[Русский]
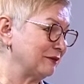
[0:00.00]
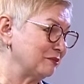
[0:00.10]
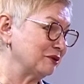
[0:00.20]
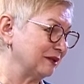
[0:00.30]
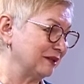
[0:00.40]

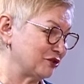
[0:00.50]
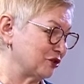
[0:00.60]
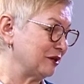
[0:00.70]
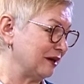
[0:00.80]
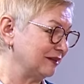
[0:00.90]
была
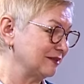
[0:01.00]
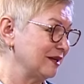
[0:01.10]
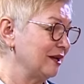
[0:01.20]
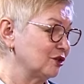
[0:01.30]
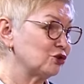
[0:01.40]
наша радость,
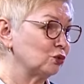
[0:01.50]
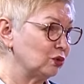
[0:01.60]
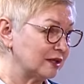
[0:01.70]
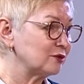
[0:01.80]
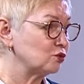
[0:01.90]
что
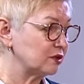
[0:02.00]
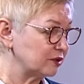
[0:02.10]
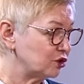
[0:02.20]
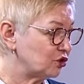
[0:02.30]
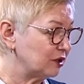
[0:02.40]
нас
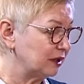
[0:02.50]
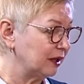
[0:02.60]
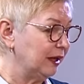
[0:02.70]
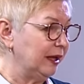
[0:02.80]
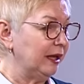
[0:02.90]

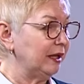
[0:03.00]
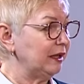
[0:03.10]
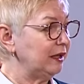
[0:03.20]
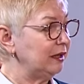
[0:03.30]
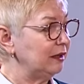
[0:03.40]
услышали,
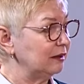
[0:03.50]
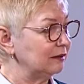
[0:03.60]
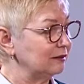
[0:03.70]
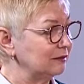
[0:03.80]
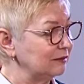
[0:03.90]
и
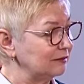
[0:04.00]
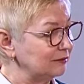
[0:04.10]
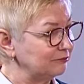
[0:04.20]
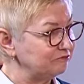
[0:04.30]
э,